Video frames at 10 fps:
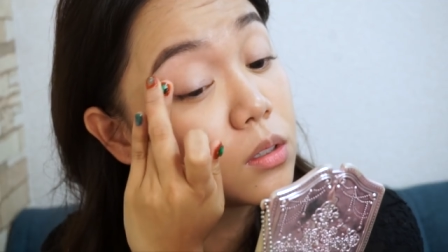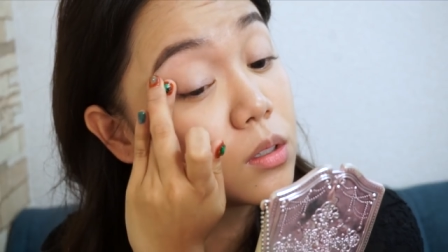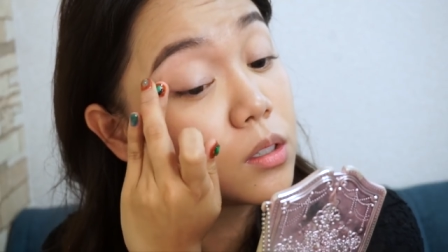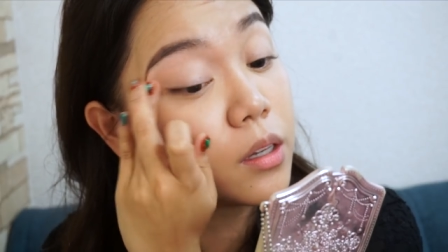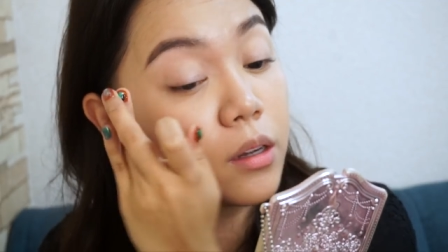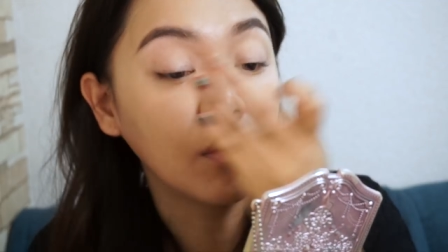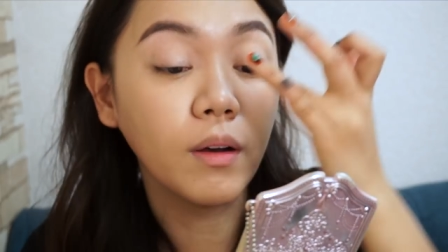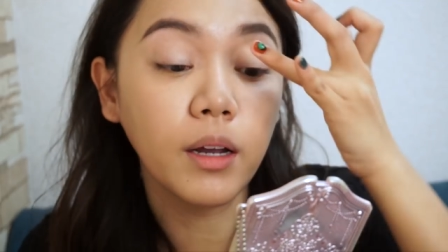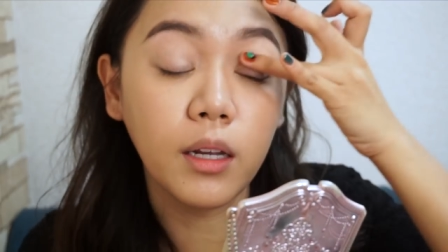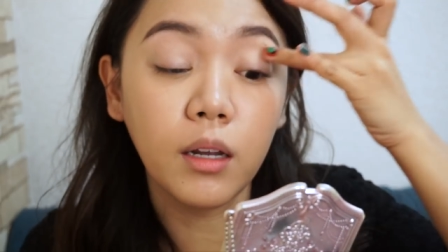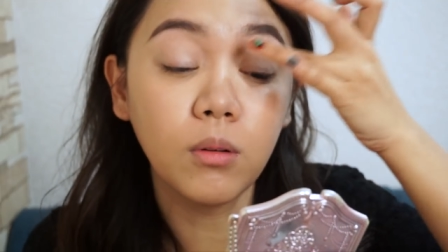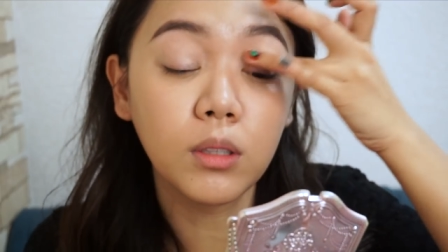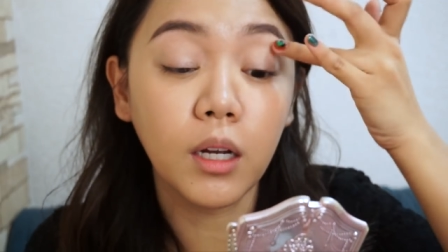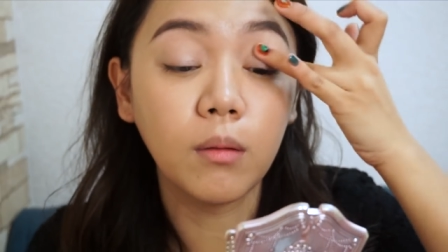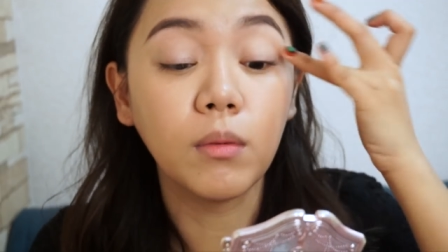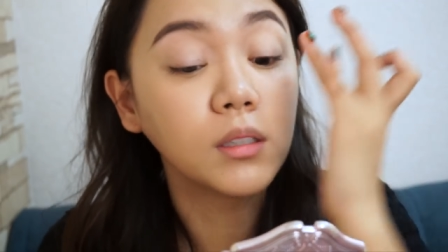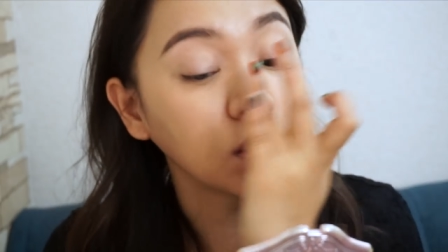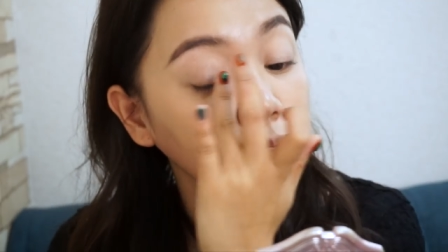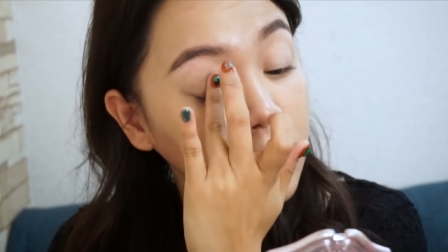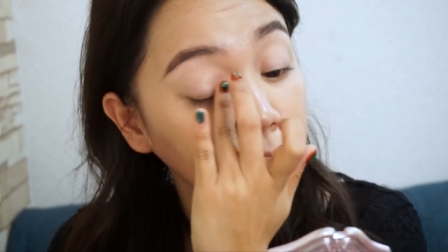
塗っていくわけでございます